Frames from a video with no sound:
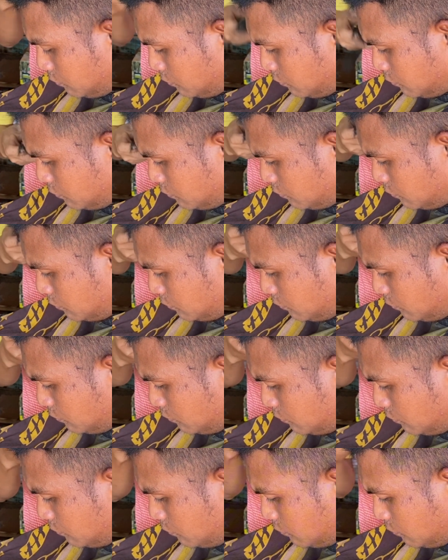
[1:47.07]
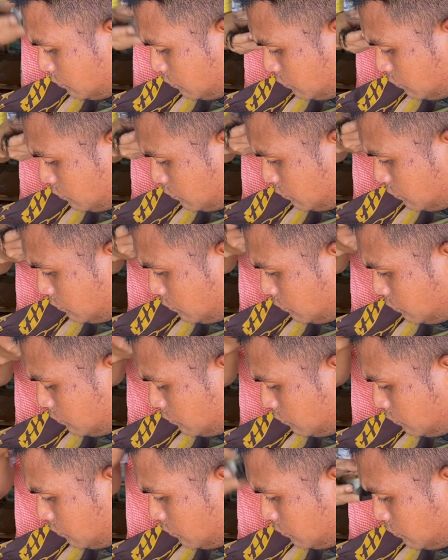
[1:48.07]
là cái nạ à chip
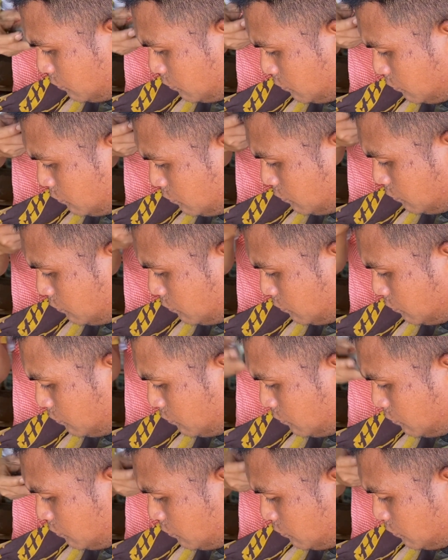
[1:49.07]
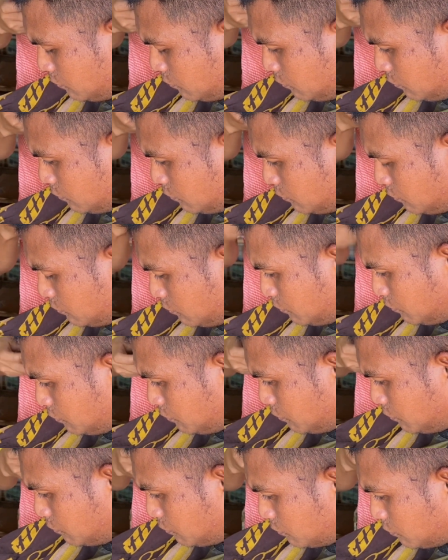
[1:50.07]
giờ từ prao srul bóng bóng là
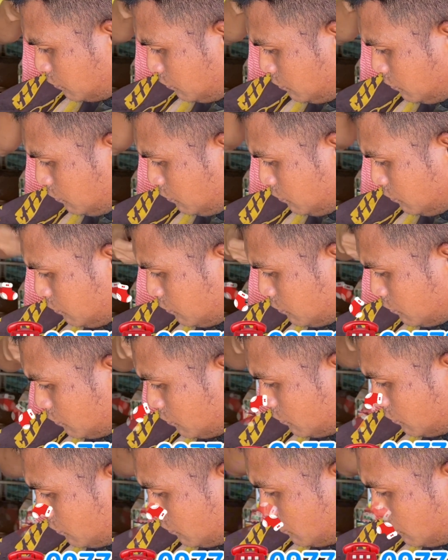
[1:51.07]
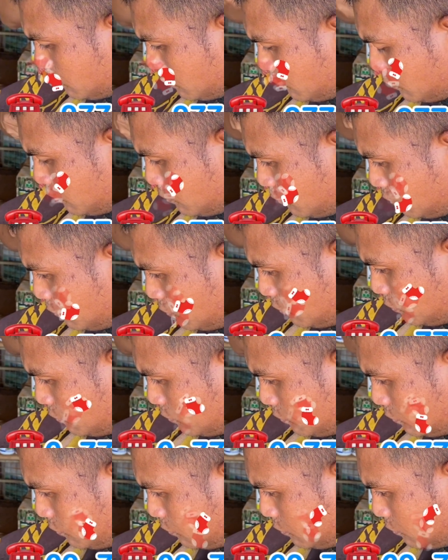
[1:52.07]
ai tẹt tường trong màn cứ nhầm
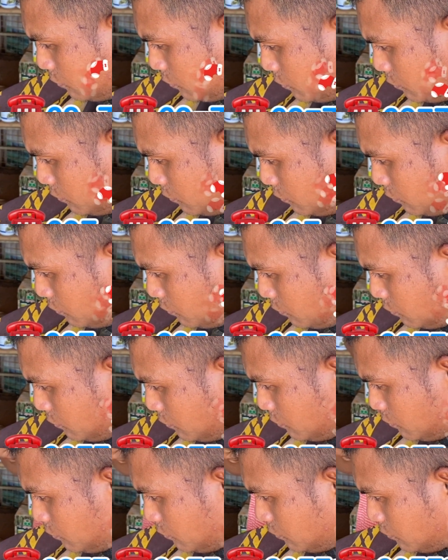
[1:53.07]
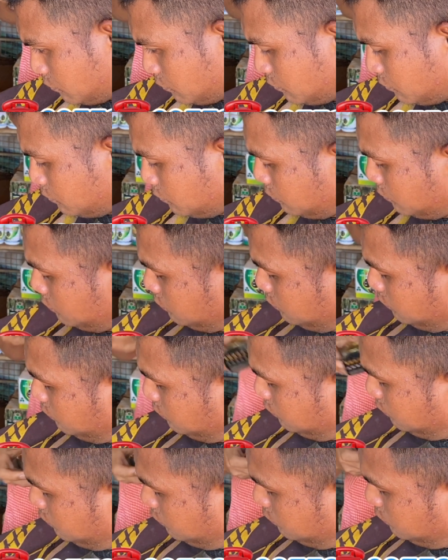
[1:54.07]
miền lộ xong bẹt cắt sọ bà
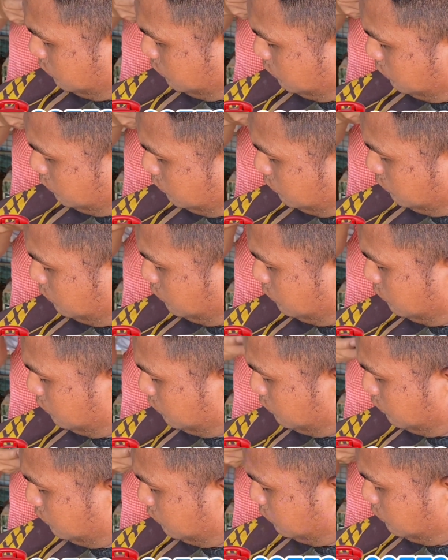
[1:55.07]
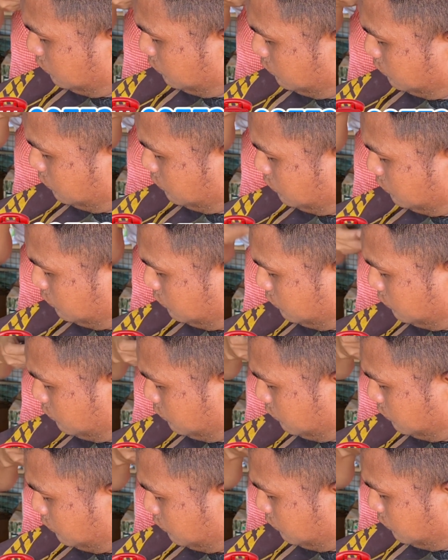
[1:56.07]
group một group profit
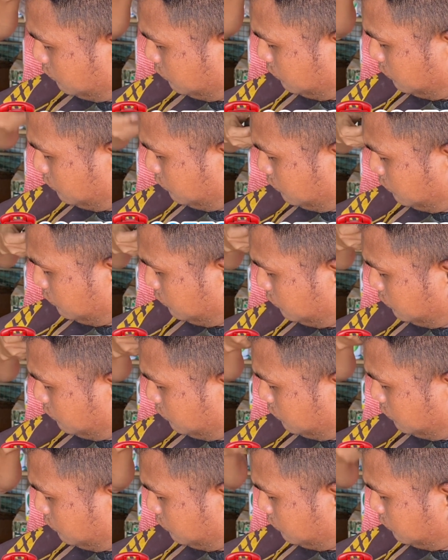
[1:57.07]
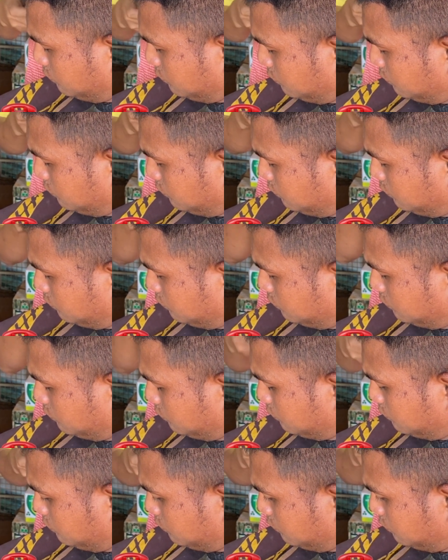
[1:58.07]
từ tam tập rời ca bóng
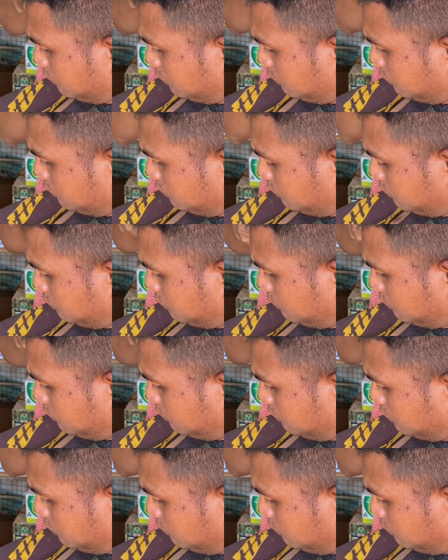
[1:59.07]
bóng này chọn bàn